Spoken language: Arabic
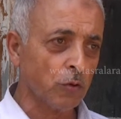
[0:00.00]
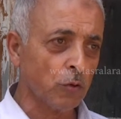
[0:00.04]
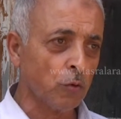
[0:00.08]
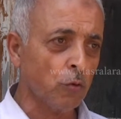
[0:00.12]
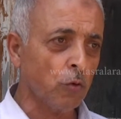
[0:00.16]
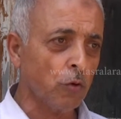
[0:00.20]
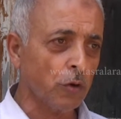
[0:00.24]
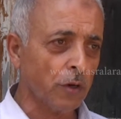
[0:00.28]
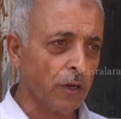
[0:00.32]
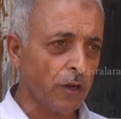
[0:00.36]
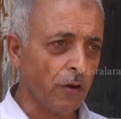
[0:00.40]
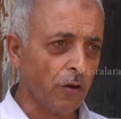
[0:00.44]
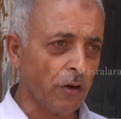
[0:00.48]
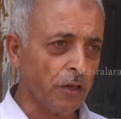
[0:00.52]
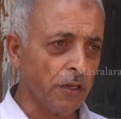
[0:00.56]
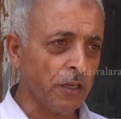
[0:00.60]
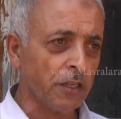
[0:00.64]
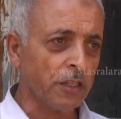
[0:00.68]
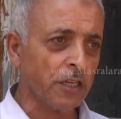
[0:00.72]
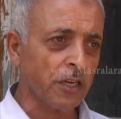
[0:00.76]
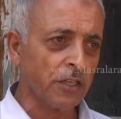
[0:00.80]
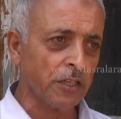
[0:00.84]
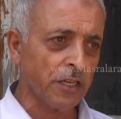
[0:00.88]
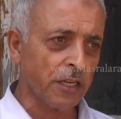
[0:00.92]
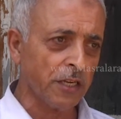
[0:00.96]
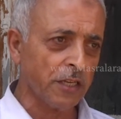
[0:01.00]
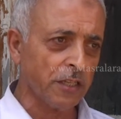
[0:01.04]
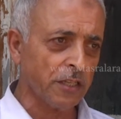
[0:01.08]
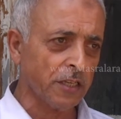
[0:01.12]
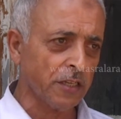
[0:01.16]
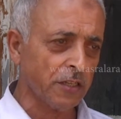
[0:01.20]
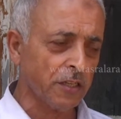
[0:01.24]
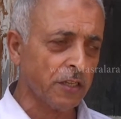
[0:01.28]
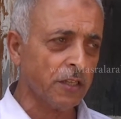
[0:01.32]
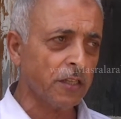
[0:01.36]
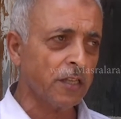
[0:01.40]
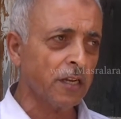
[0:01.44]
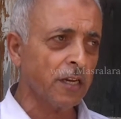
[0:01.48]
وتكون نوعيتها
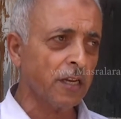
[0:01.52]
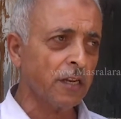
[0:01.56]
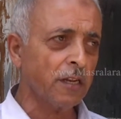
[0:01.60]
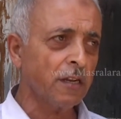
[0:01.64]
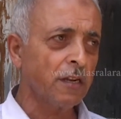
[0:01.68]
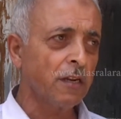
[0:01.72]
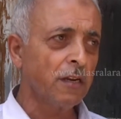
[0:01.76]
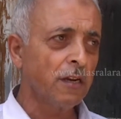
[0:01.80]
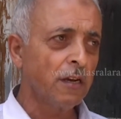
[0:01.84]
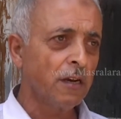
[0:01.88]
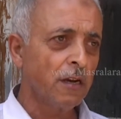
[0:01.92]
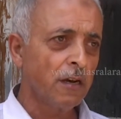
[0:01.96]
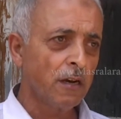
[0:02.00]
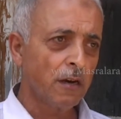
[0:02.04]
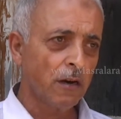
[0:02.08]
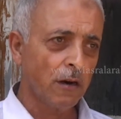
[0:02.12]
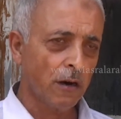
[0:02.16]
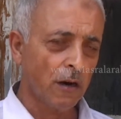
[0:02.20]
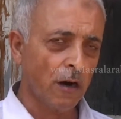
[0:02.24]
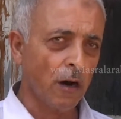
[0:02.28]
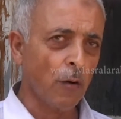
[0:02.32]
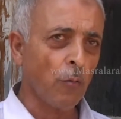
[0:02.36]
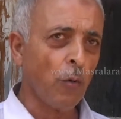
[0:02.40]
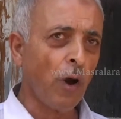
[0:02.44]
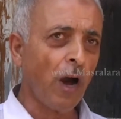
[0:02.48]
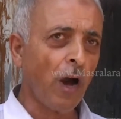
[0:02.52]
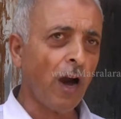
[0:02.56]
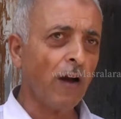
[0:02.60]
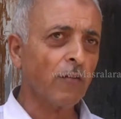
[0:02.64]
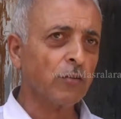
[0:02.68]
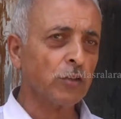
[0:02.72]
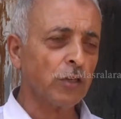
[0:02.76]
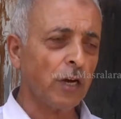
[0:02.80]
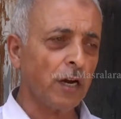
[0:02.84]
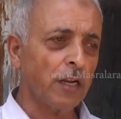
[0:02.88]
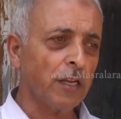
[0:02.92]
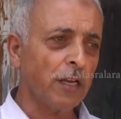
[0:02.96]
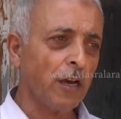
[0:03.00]
جيده جدا
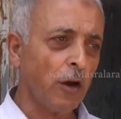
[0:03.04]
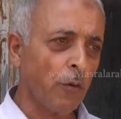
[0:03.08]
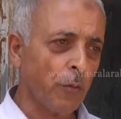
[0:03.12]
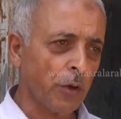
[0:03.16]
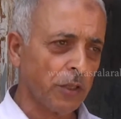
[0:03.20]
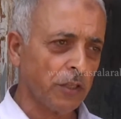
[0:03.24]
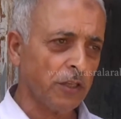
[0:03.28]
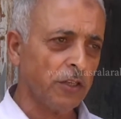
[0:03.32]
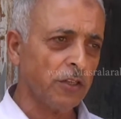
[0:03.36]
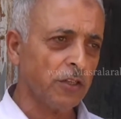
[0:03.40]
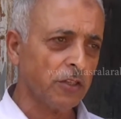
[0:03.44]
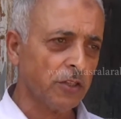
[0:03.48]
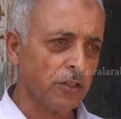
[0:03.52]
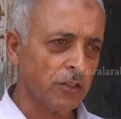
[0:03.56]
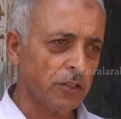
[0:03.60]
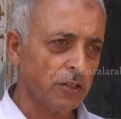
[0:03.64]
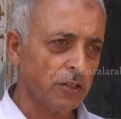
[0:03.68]
وبحافظوا عليها وبتعيش